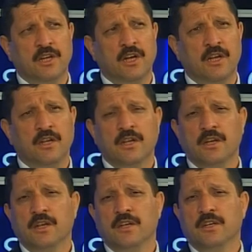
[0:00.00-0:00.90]
daha
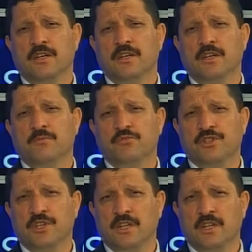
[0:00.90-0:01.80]
e, bu
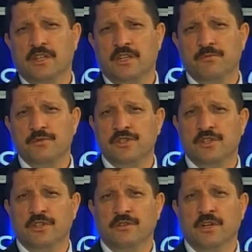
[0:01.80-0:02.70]
şekilde
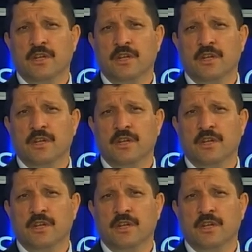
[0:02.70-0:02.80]
demircinin